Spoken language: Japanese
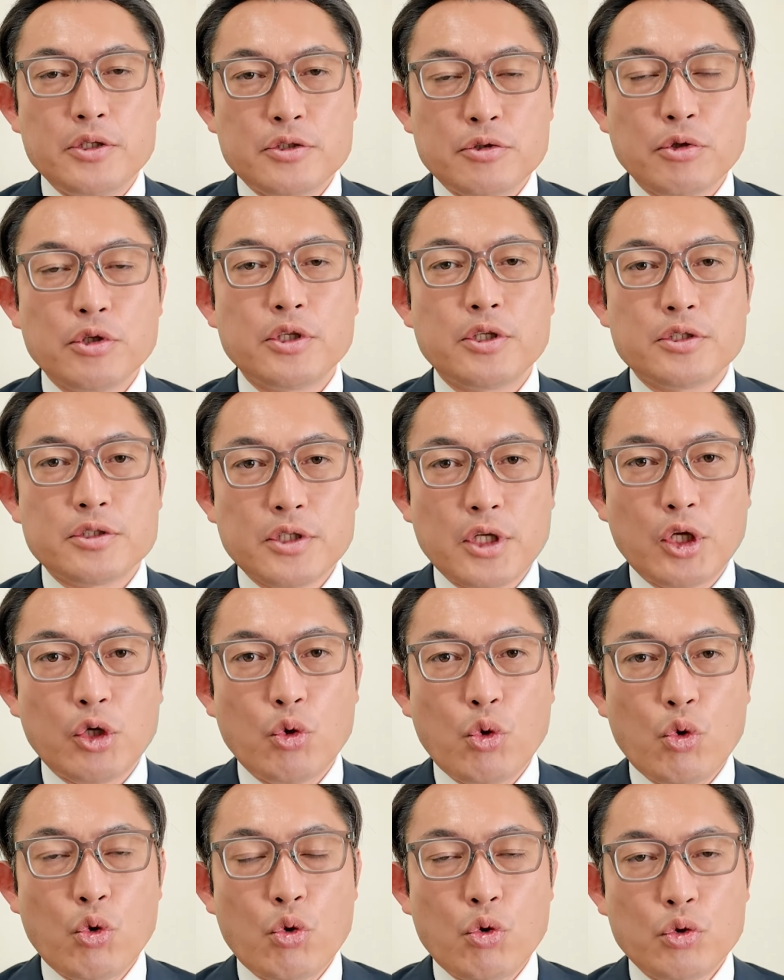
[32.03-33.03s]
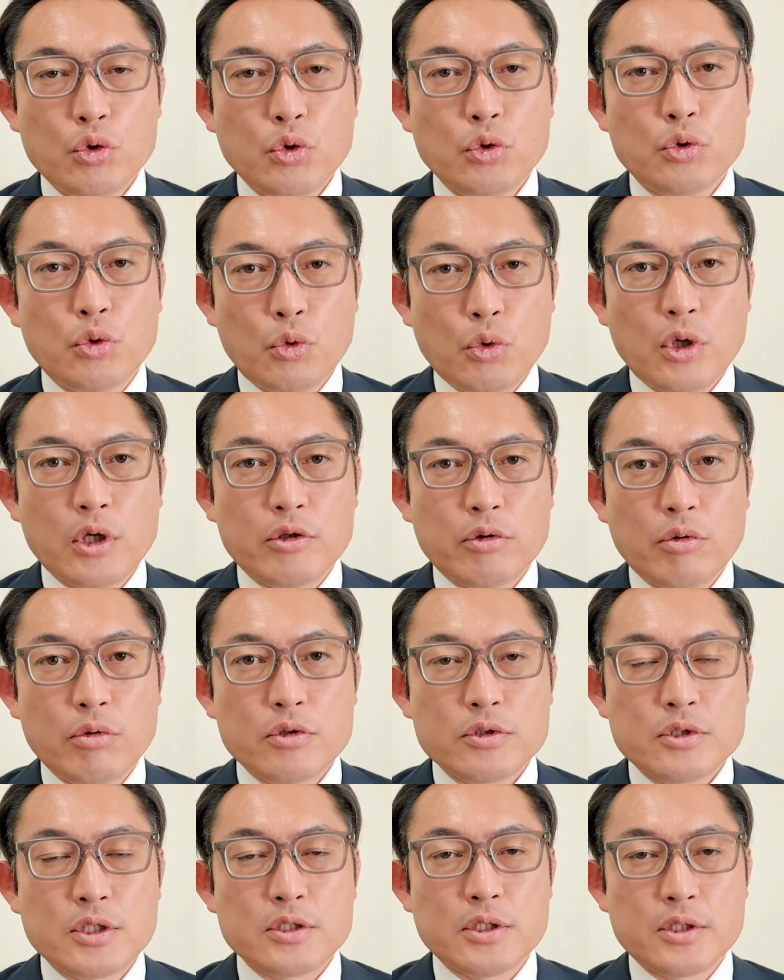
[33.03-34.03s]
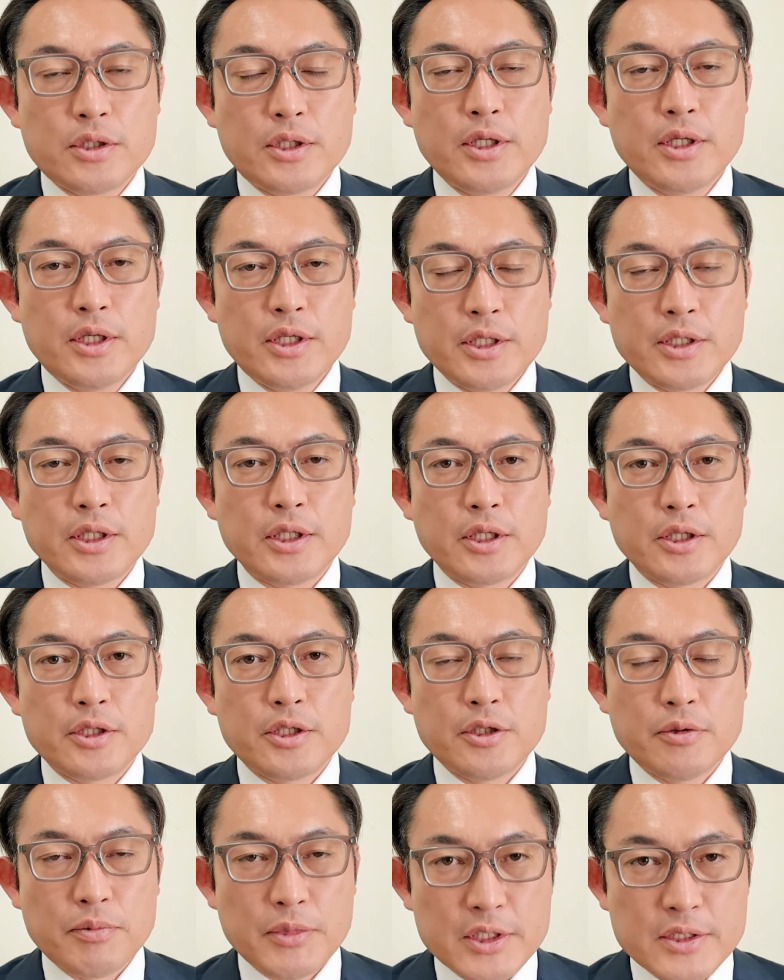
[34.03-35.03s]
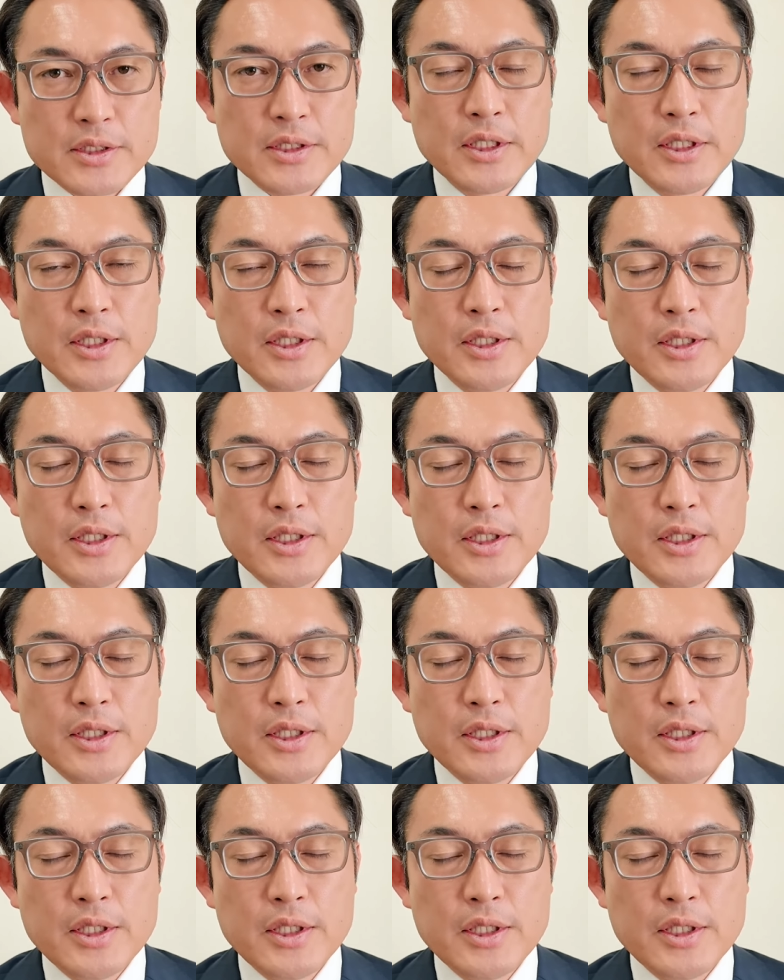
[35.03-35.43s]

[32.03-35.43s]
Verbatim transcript: 急ぎですねご報告の動画とさせていただきます